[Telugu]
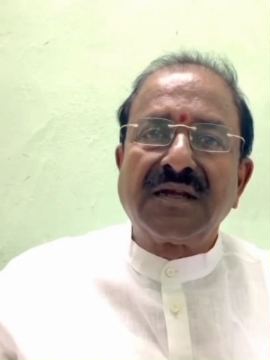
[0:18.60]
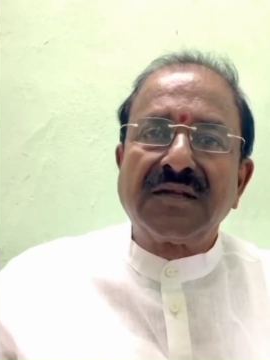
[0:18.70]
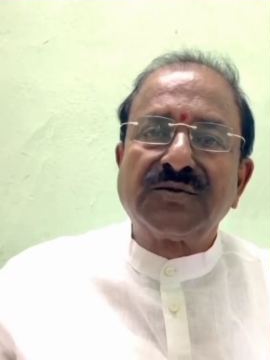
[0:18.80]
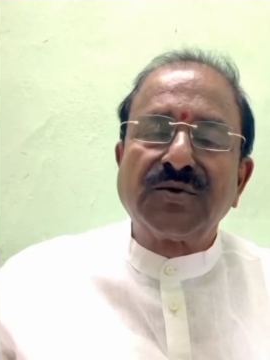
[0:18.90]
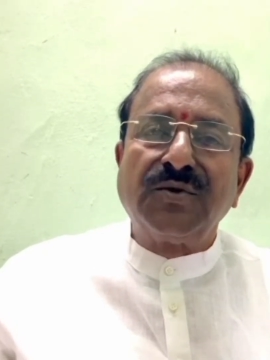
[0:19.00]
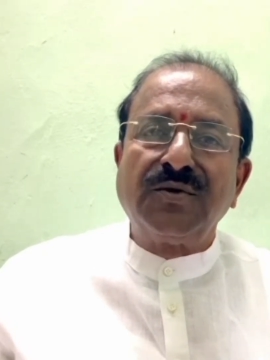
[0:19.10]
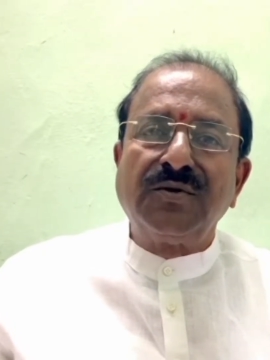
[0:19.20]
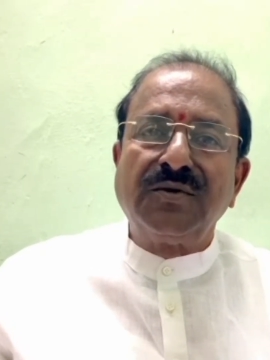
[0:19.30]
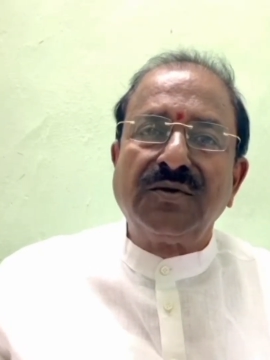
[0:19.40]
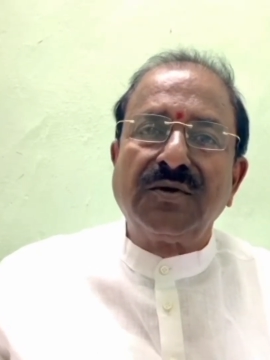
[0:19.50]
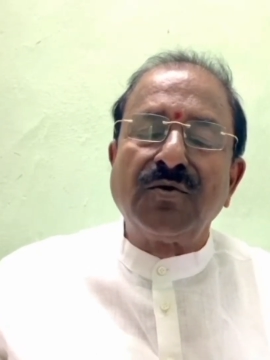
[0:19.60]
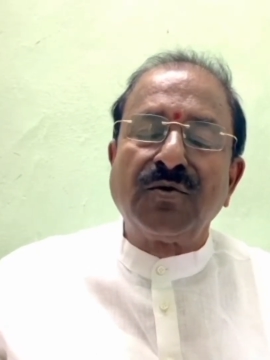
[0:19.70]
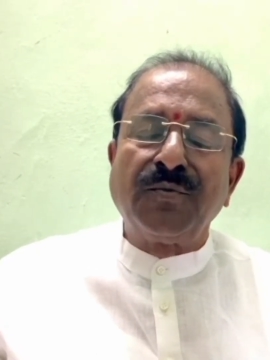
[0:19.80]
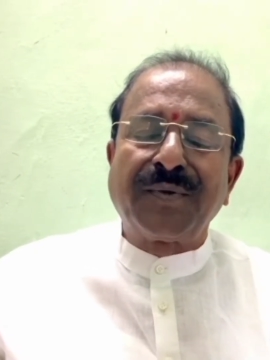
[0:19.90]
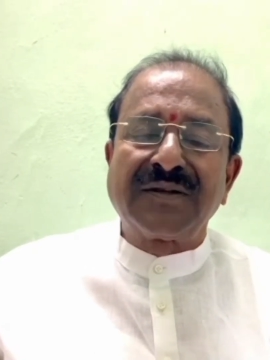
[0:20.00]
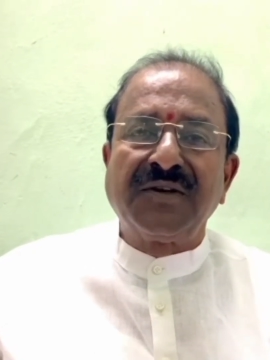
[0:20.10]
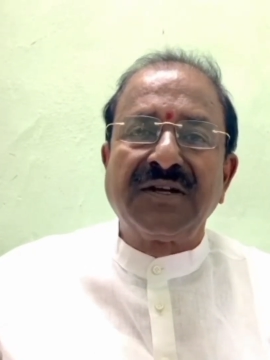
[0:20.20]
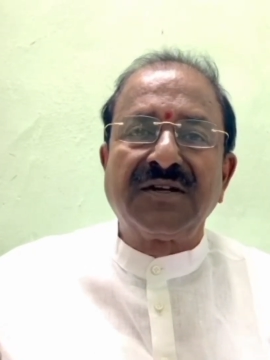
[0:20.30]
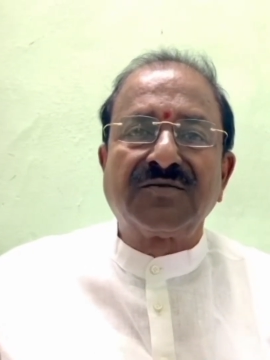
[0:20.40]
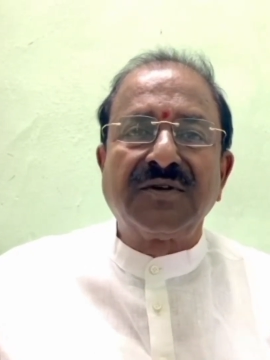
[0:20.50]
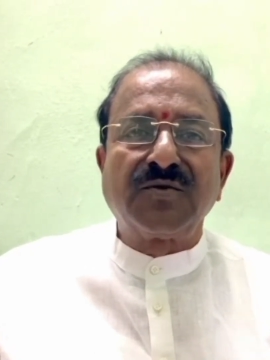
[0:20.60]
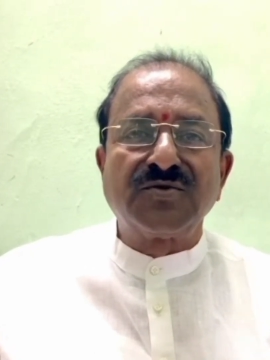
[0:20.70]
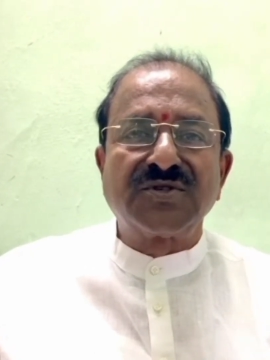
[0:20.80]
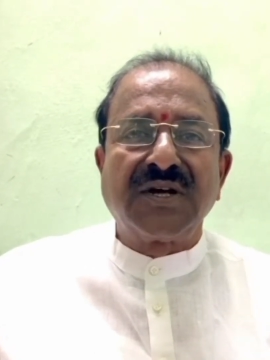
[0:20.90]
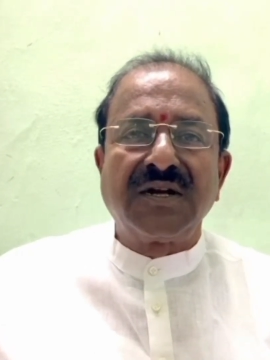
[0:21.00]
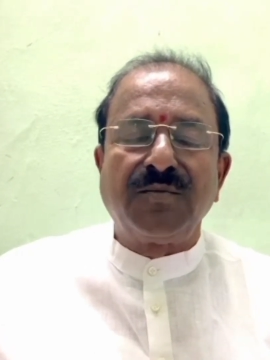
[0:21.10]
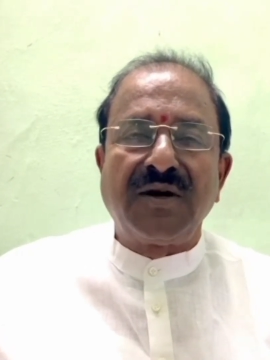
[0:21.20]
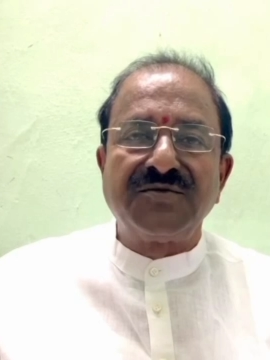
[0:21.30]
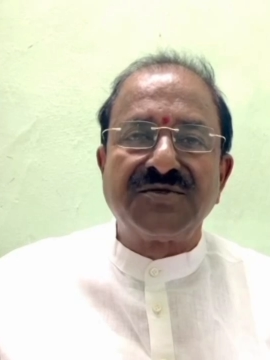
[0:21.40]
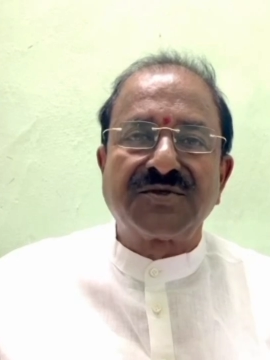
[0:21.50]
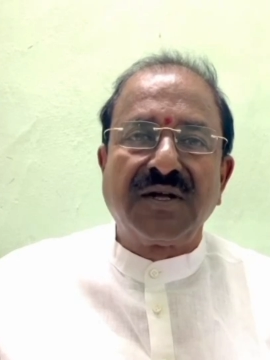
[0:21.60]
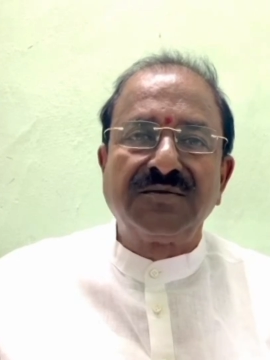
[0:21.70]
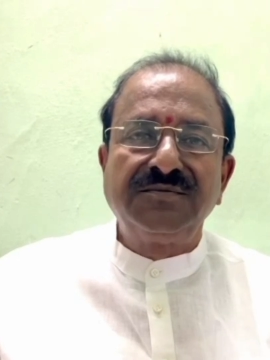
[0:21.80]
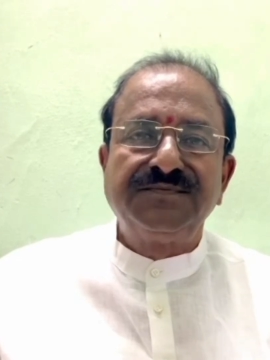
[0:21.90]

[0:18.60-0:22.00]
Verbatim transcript: ఎంతో గౌరవప్రదమైనటువంటి రోజుగా నేను భావిస్తున్నాను